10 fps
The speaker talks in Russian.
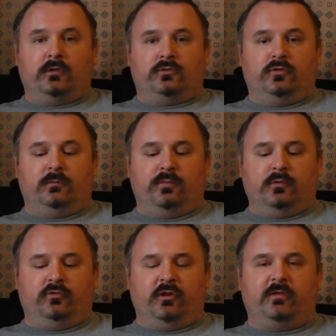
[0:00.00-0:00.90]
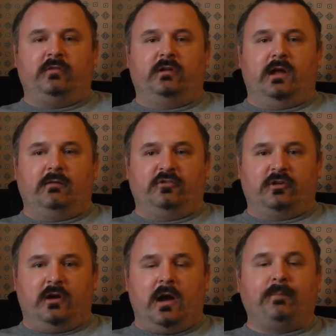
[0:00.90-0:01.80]
То есть это получастная
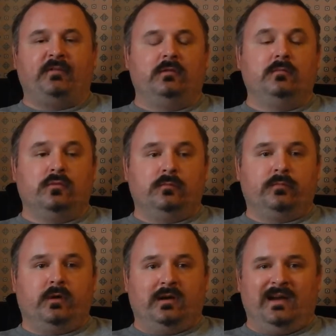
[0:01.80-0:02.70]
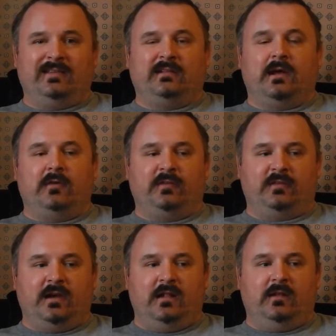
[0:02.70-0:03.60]
лавочка. А посему, раз это
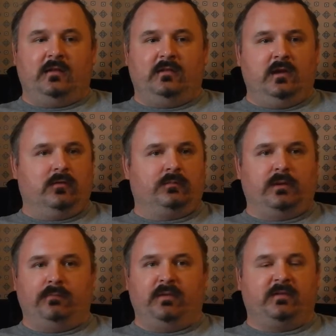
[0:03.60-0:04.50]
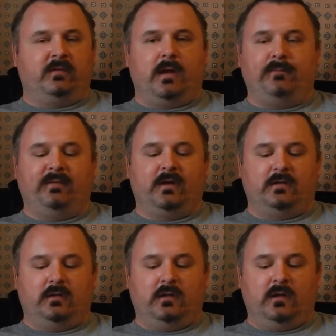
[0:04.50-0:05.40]
официально не вот предписано
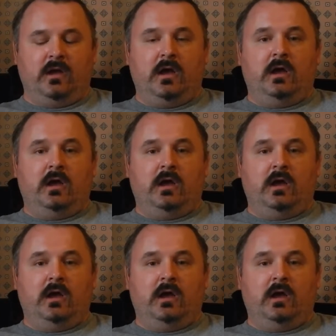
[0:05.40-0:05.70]
обязательно,